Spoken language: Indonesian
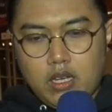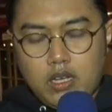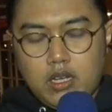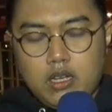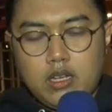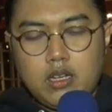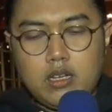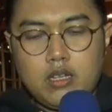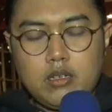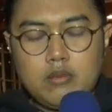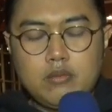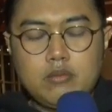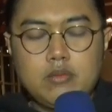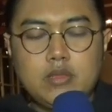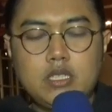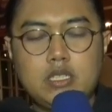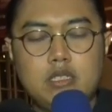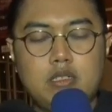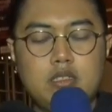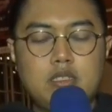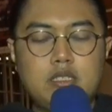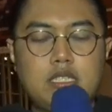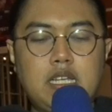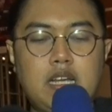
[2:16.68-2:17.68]
uh,
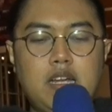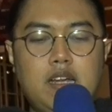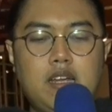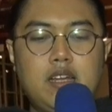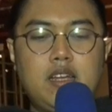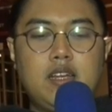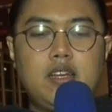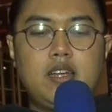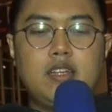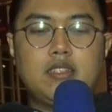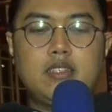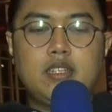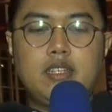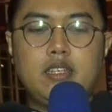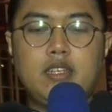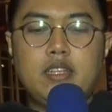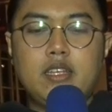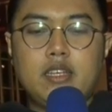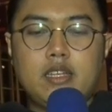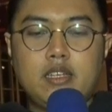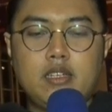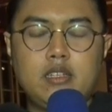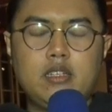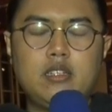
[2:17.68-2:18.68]
sangat
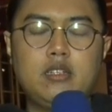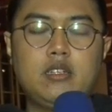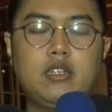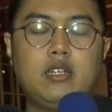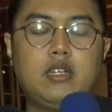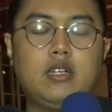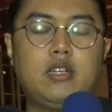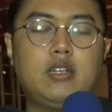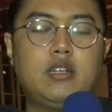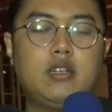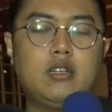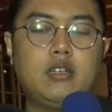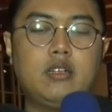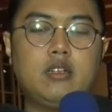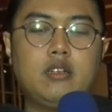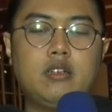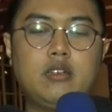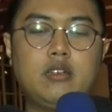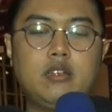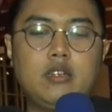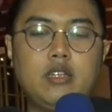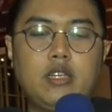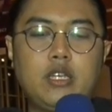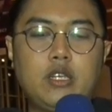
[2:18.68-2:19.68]
ini ya
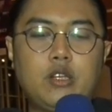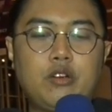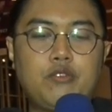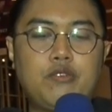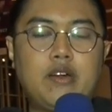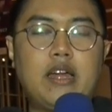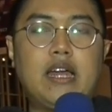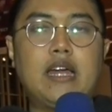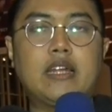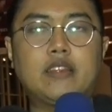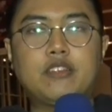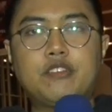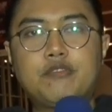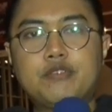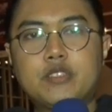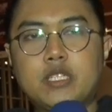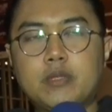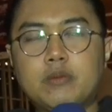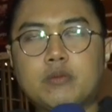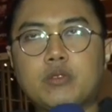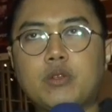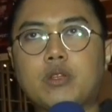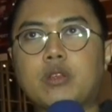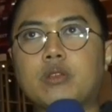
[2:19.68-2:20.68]
uh, inovatif
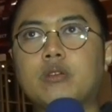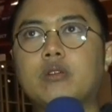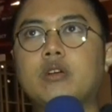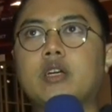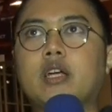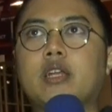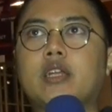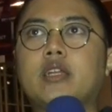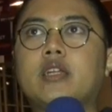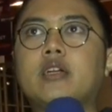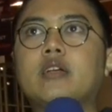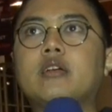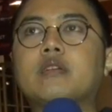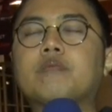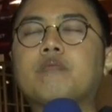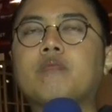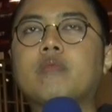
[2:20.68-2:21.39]
sih menurut gue karena